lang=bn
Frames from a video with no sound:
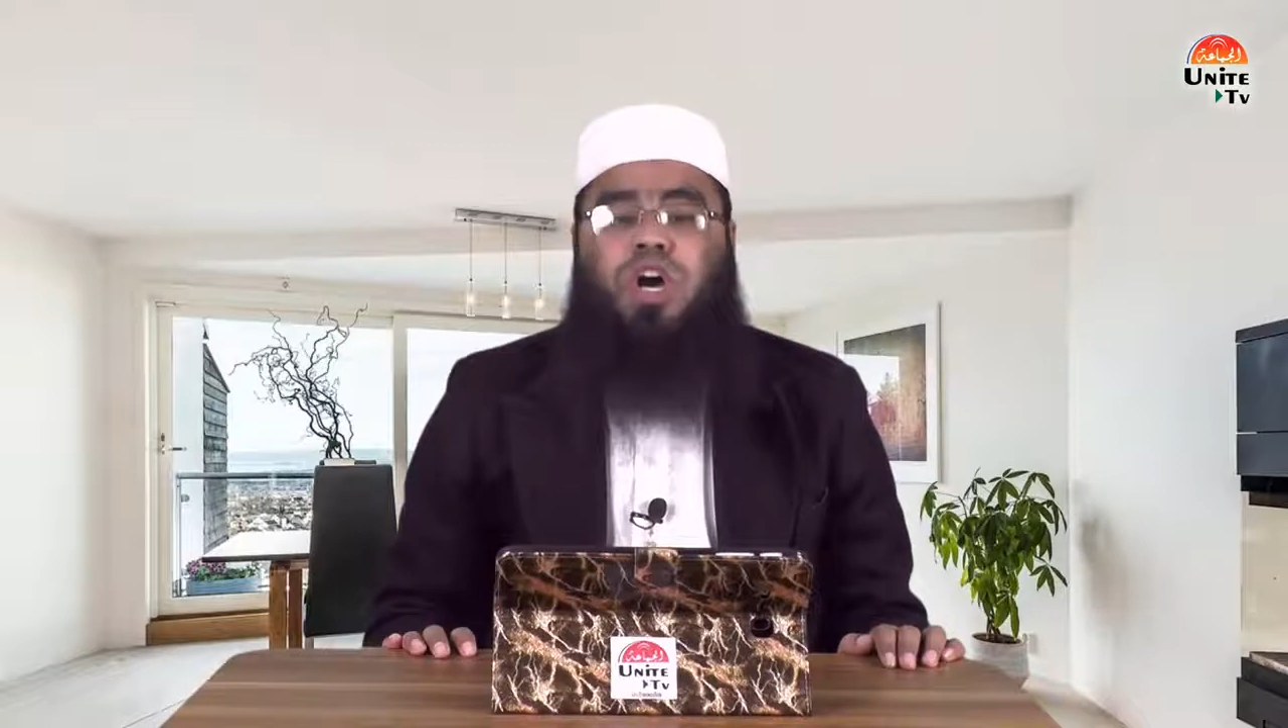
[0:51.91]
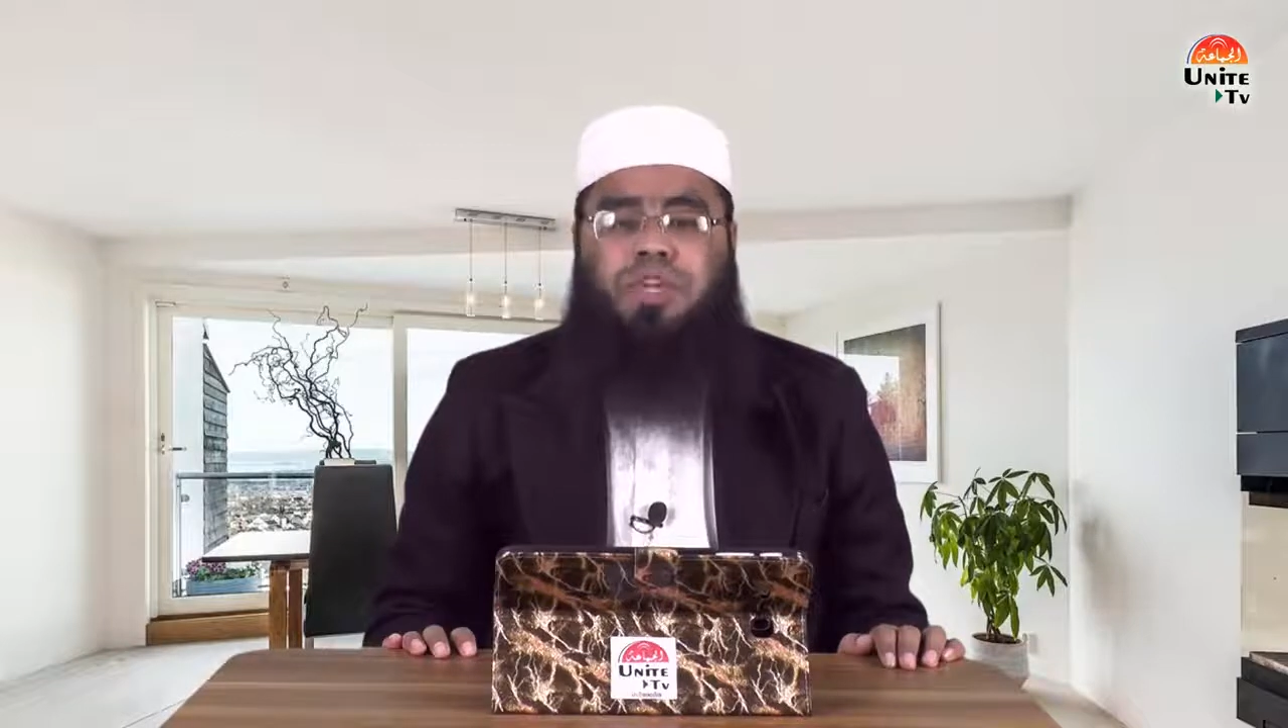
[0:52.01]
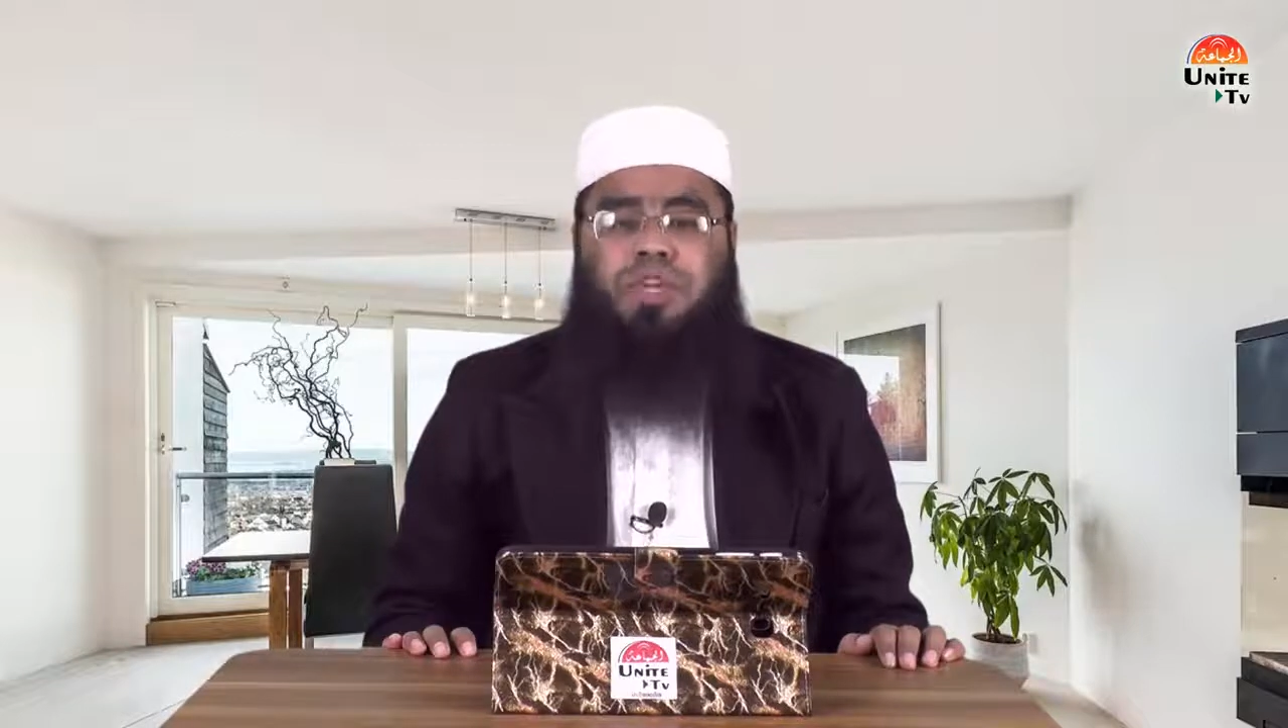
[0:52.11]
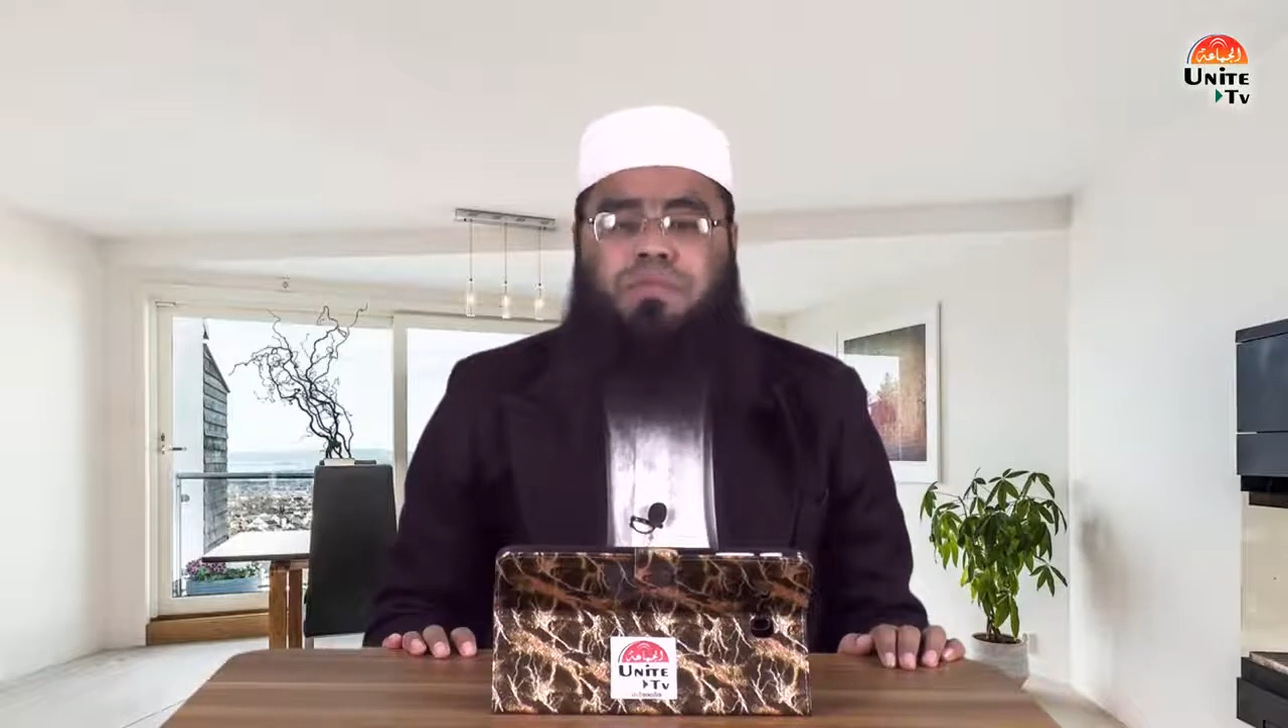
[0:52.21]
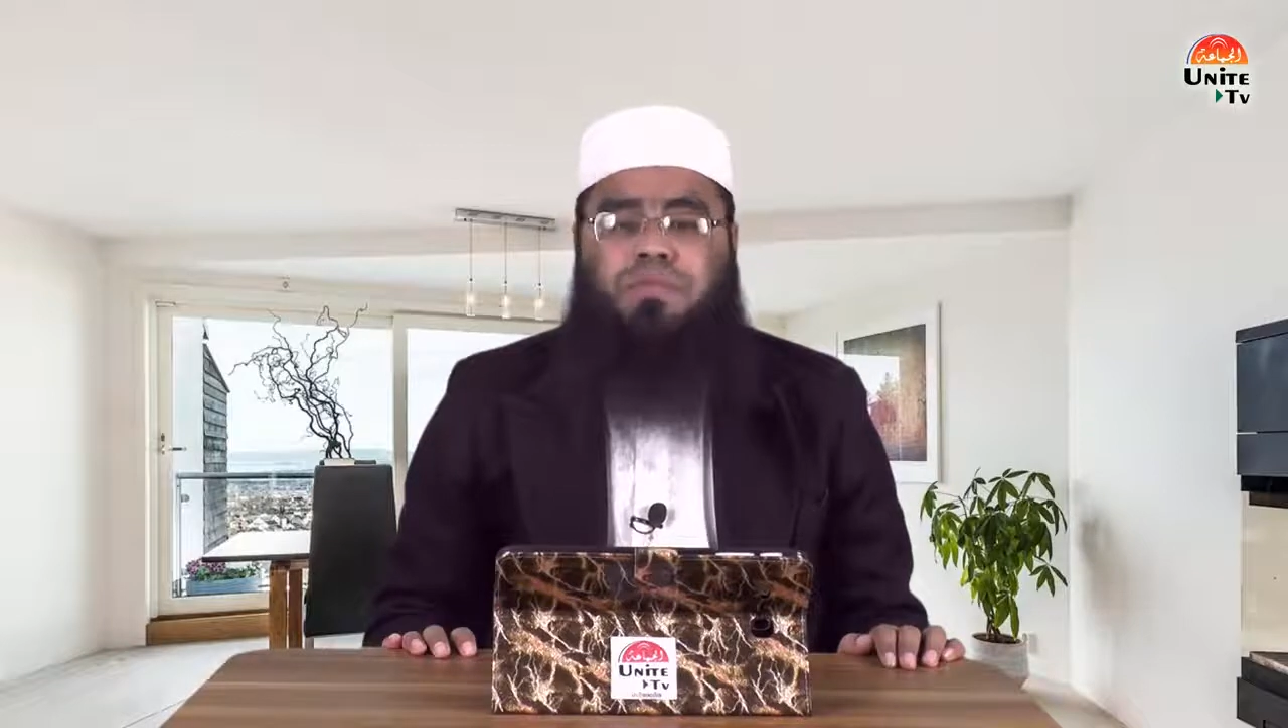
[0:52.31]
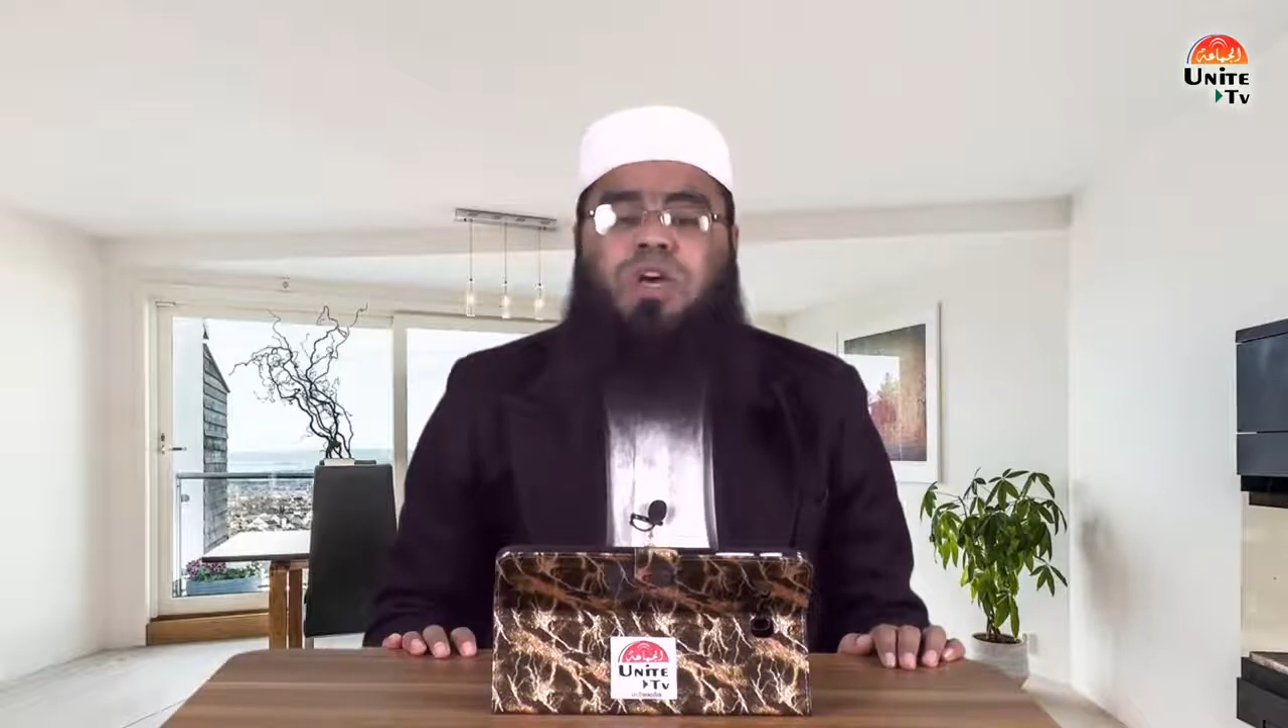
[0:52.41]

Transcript: হাবিব